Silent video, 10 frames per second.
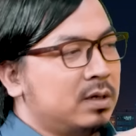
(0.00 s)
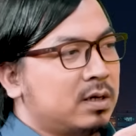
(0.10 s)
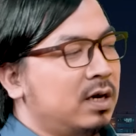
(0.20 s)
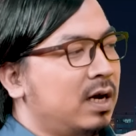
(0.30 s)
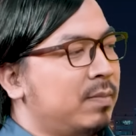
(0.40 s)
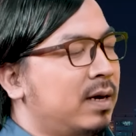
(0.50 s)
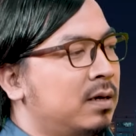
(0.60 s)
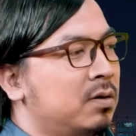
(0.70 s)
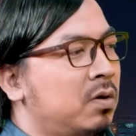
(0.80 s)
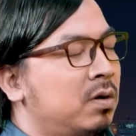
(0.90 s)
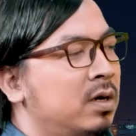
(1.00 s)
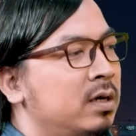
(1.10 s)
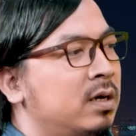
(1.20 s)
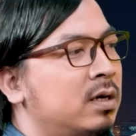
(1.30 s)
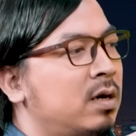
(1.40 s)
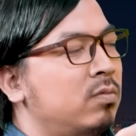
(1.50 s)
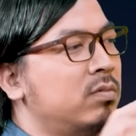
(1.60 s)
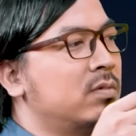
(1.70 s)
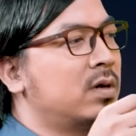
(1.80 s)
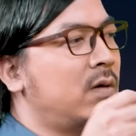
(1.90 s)
chứ cười mà nó hơi
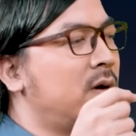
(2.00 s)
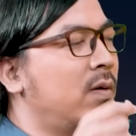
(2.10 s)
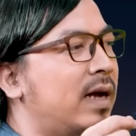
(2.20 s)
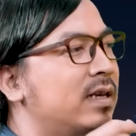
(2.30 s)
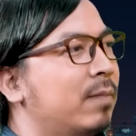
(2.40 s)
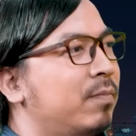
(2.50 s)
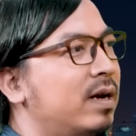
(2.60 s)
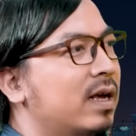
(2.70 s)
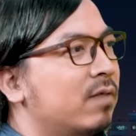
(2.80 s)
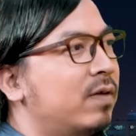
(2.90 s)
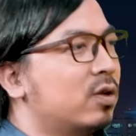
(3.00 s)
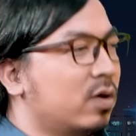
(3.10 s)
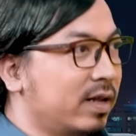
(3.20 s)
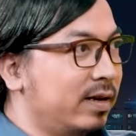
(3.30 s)
không không không ăn nhập với lại cái phần tỏ